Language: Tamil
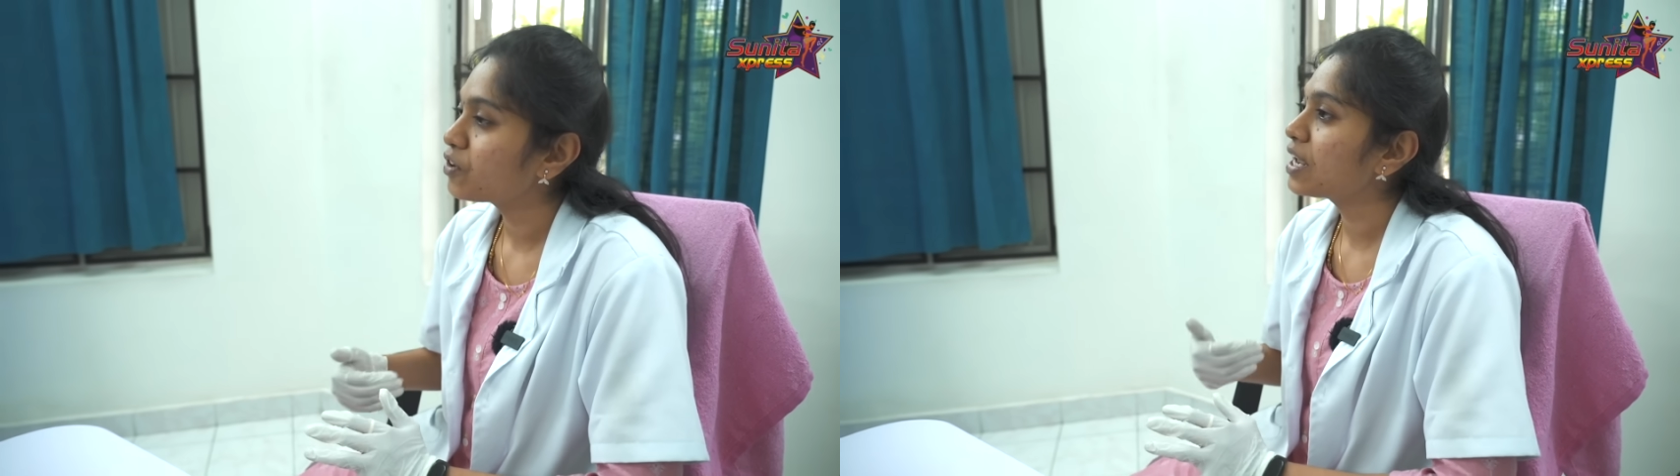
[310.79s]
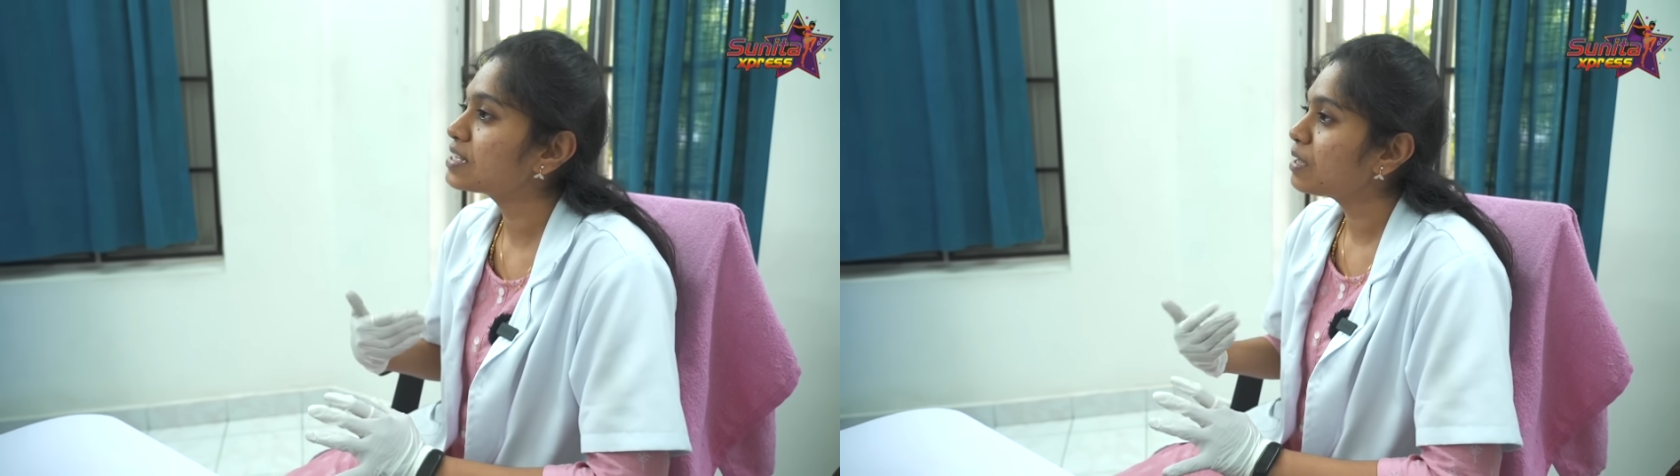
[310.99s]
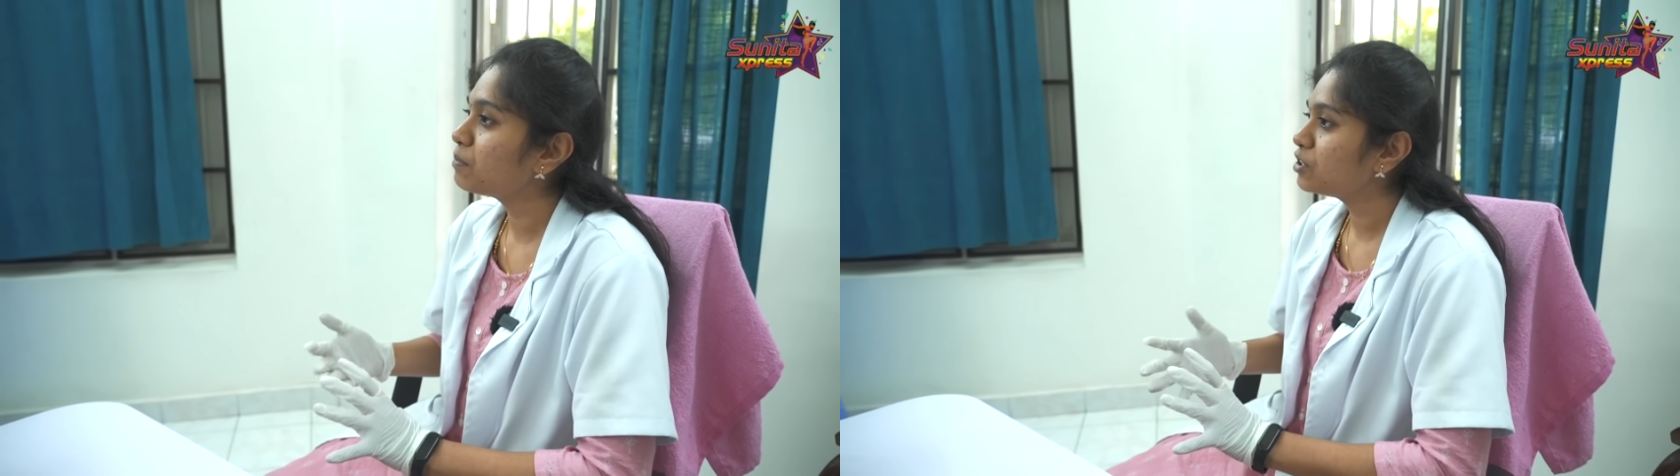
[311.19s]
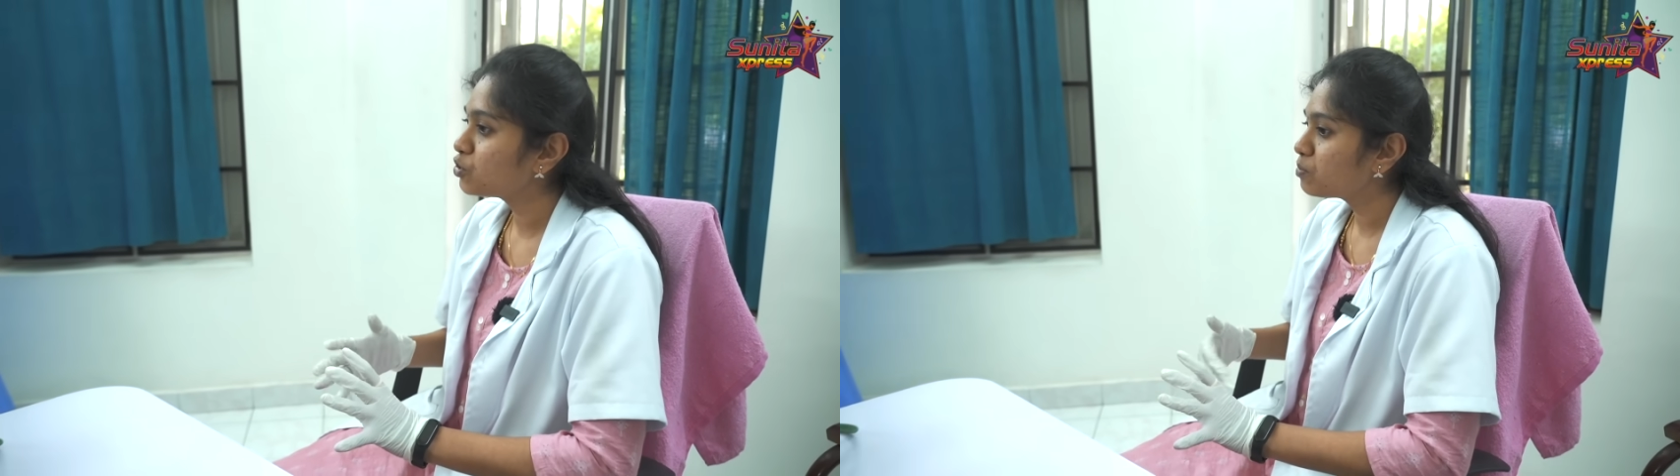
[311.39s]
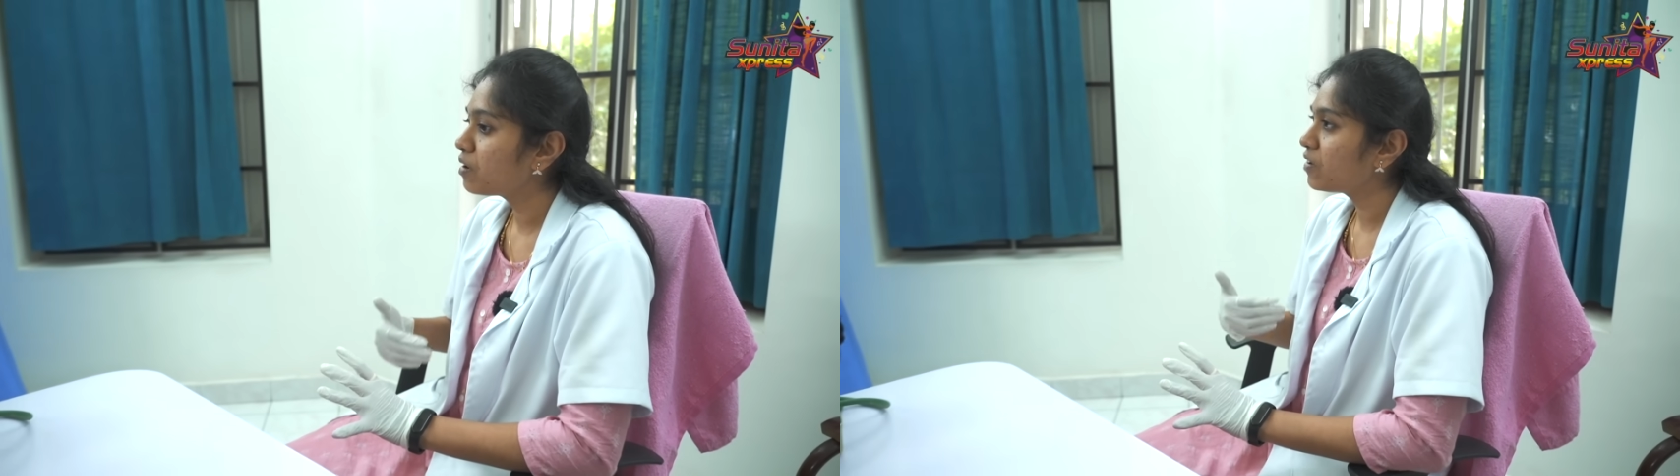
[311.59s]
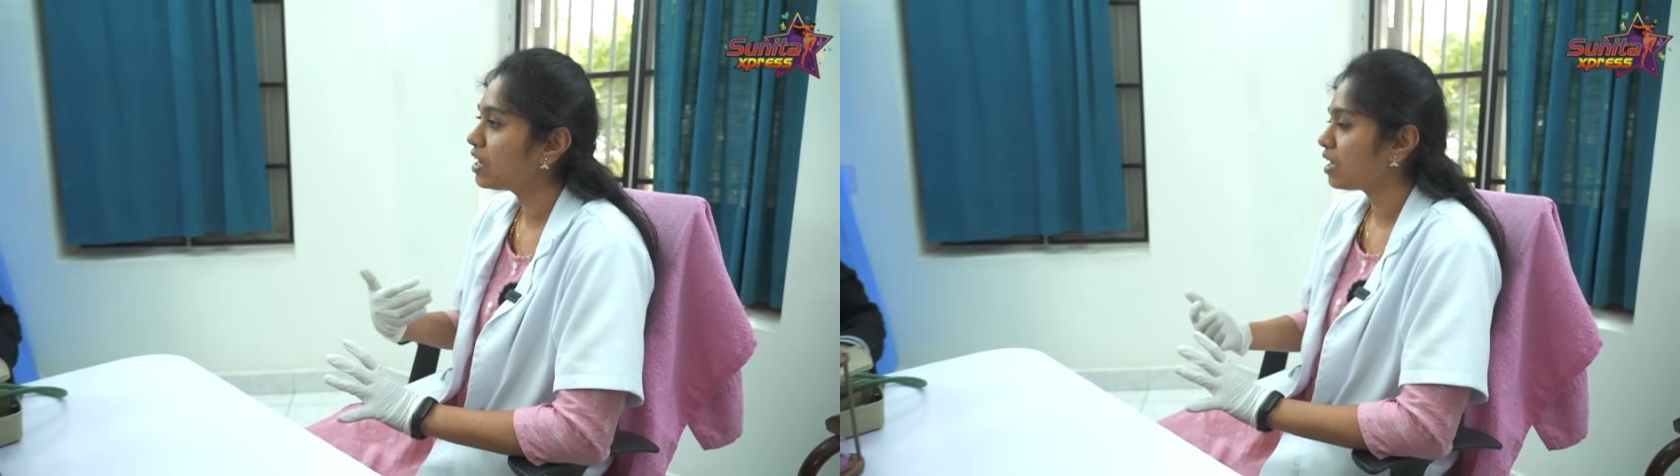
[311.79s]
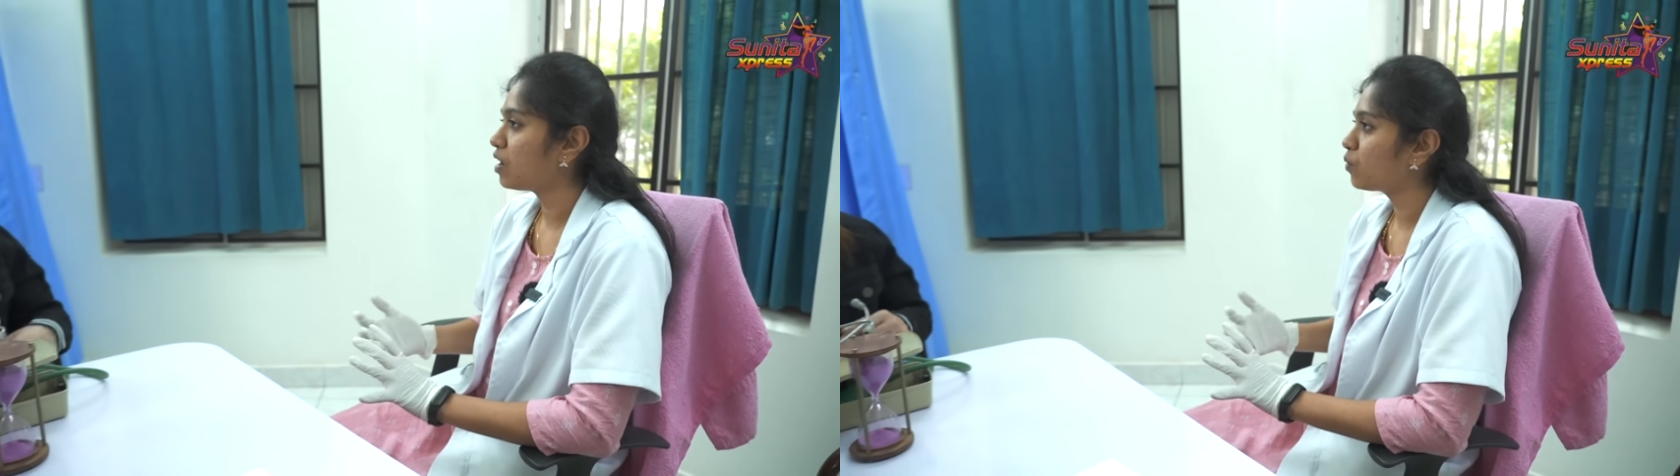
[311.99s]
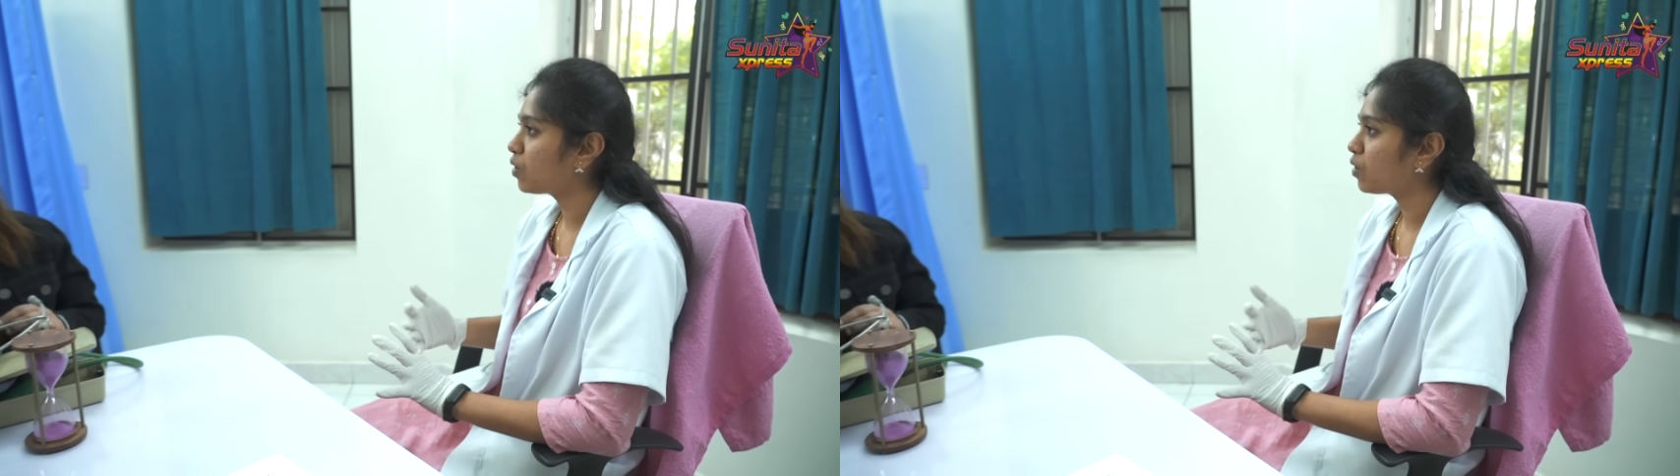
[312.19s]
ஃபார் எக்ஸாம்பிள் சும்மாவே நான்